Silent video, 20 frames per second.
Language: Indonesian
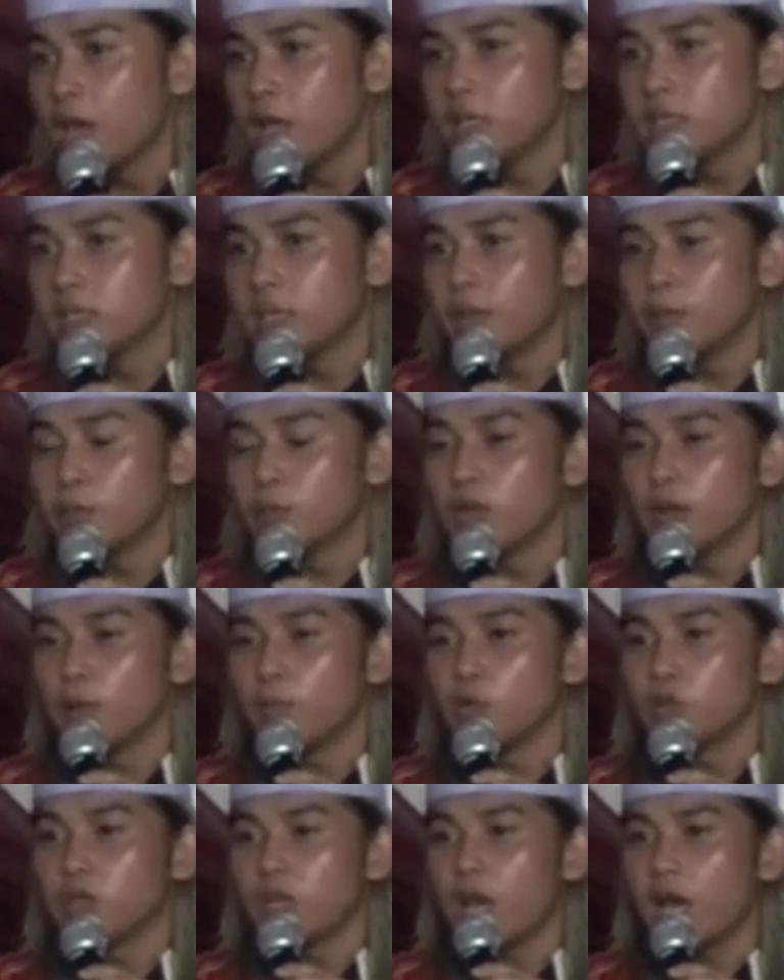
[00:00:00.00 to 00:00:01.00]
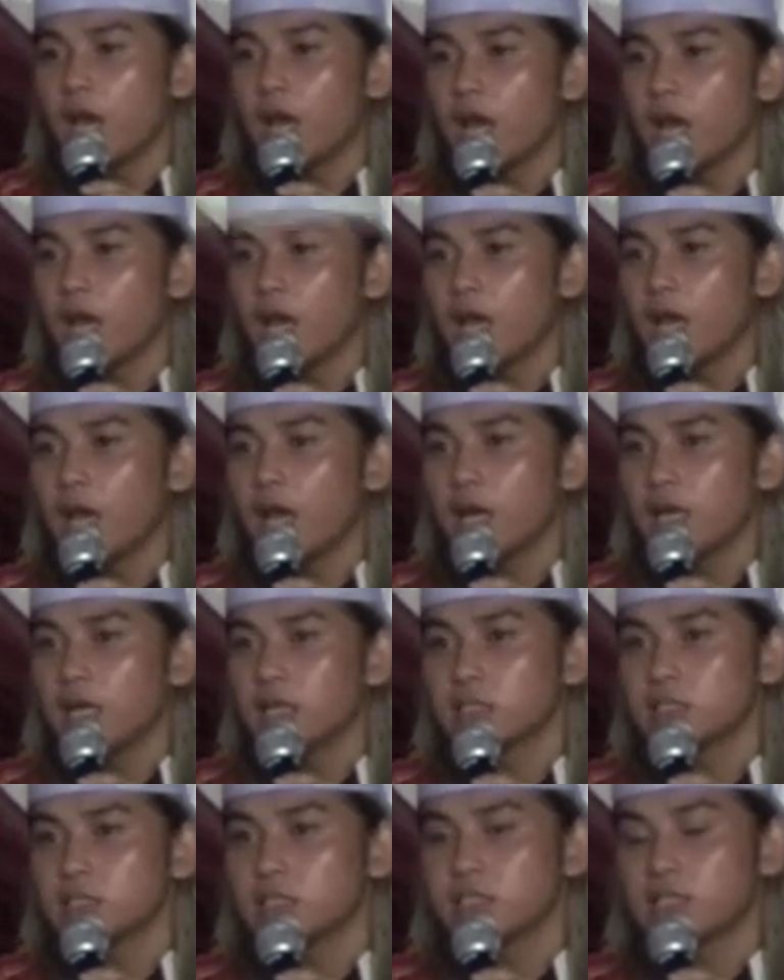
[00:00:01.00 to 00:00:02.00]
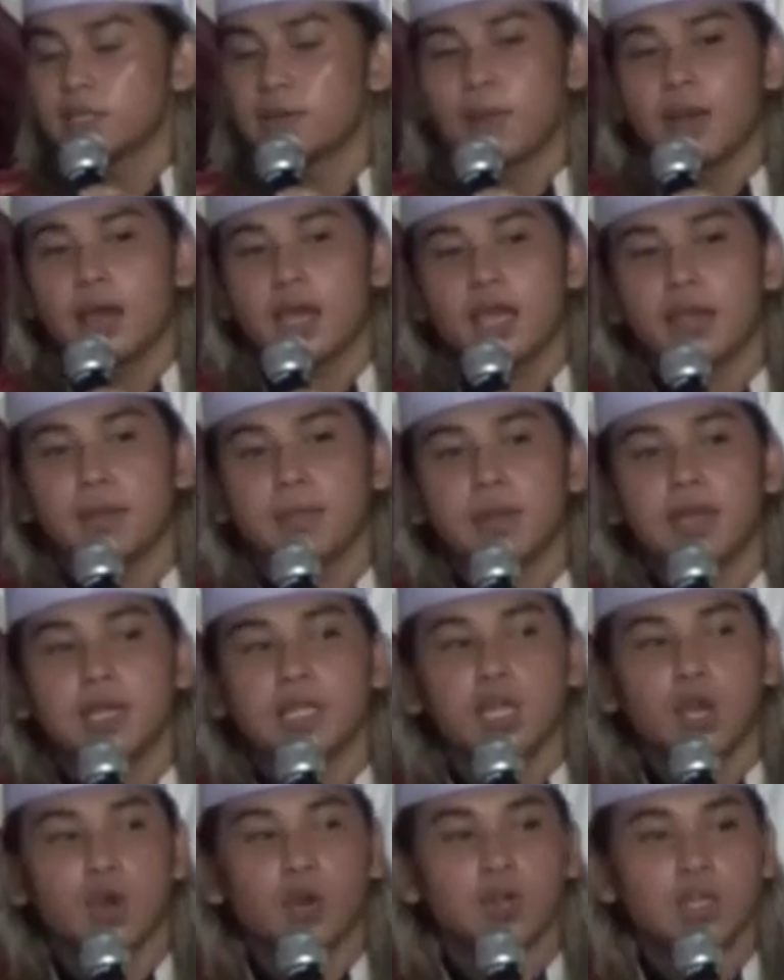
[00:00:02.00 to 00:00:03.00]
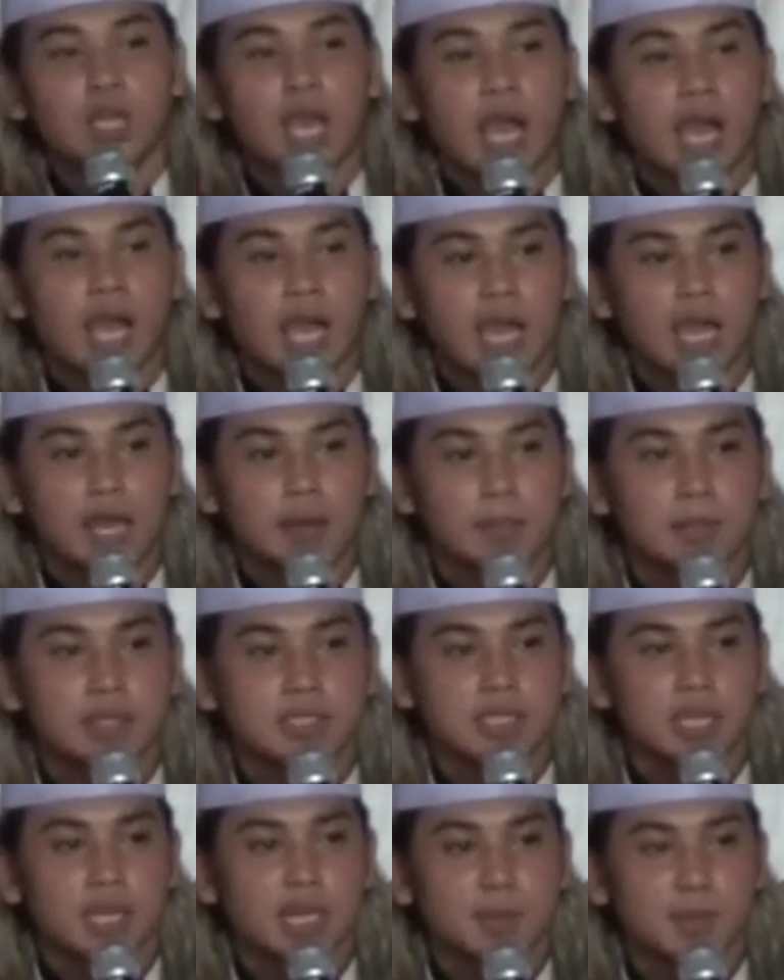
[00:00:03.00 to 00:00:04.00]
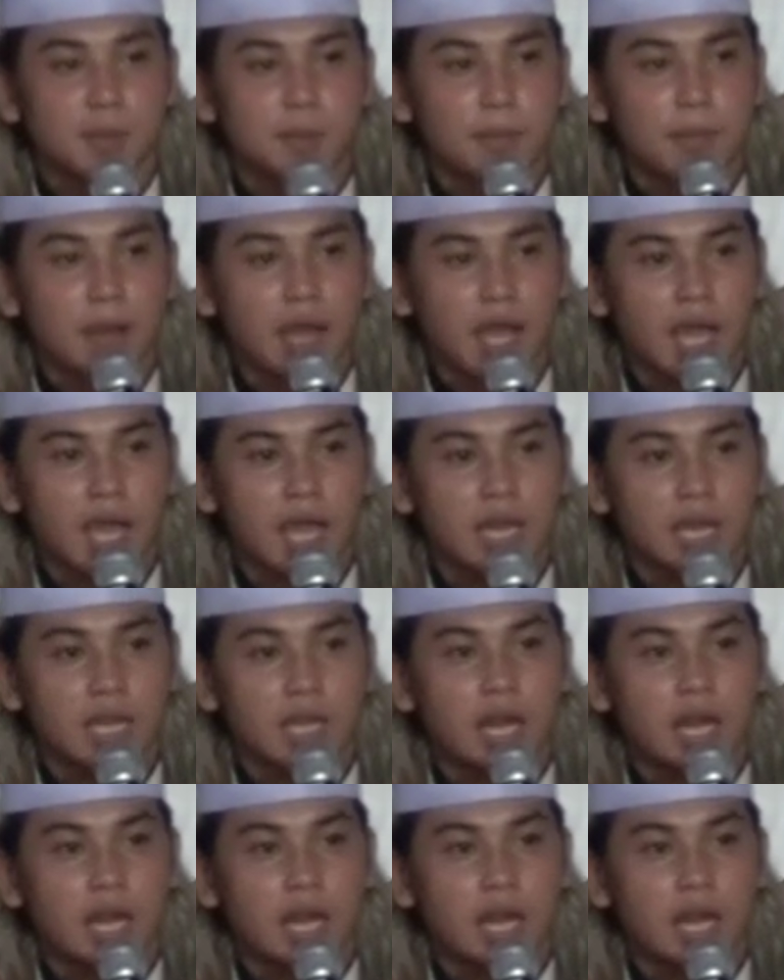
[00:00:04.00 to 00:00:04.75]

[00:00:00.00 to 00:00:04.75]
dan mudah-mudahan sebagai beliau diangkat menjadi pembakal